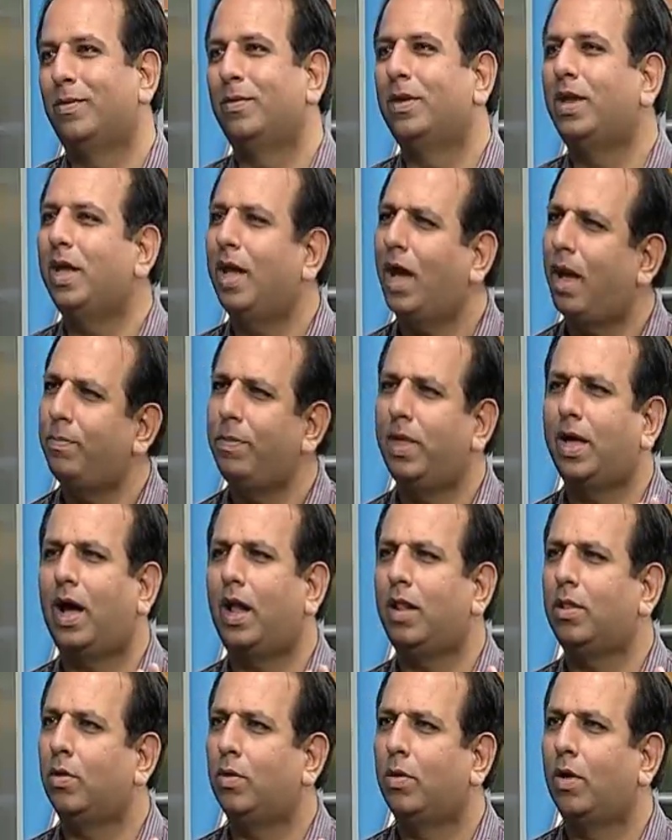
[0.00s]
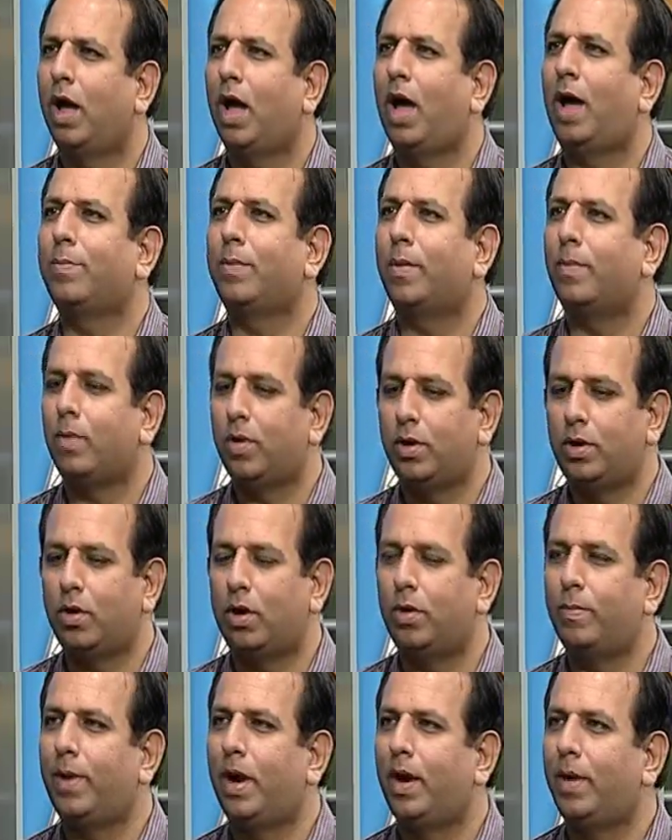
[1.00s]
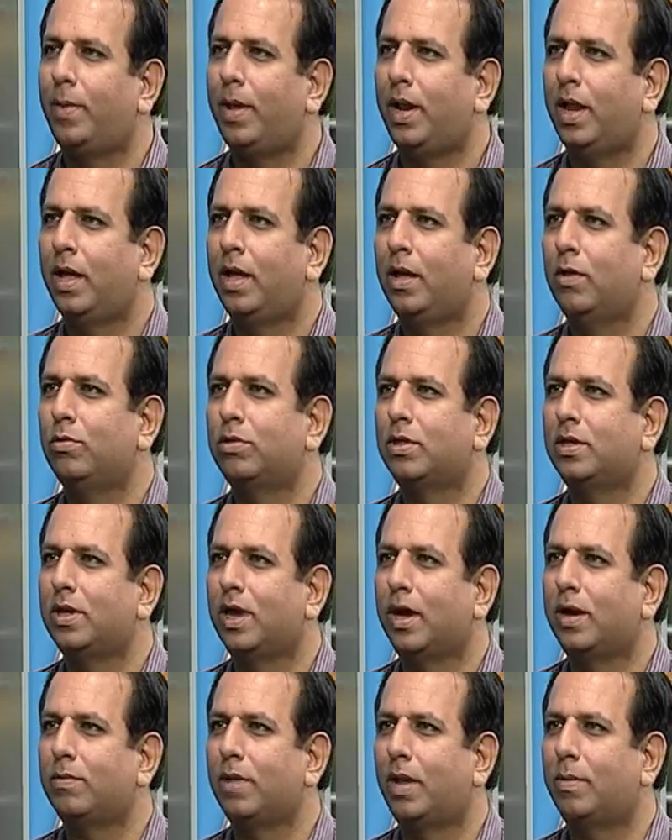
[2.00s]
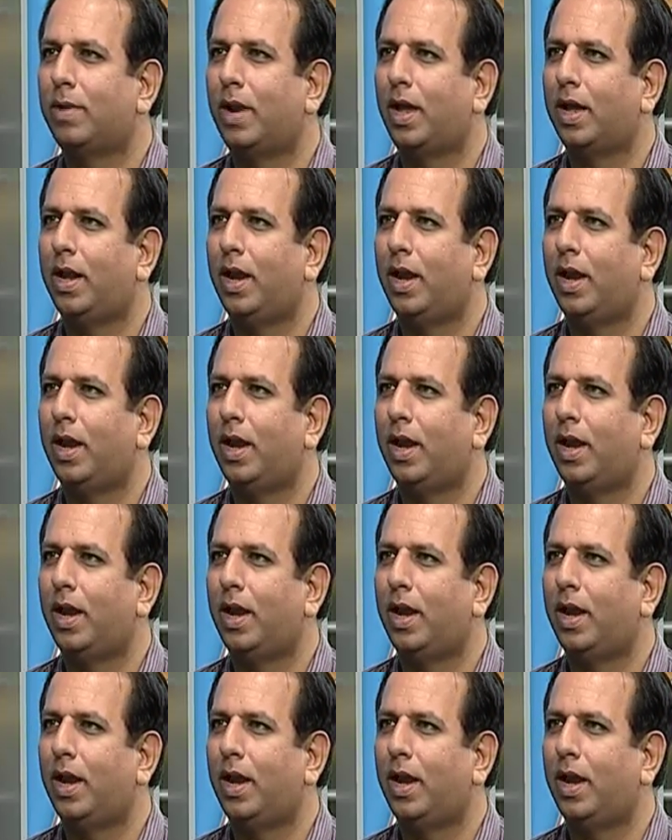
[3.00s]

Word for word: ठीक है आप निकाल दो आपके वो कोई डॉन ब्रेड मैन है उसकी जगह कप्तान बना के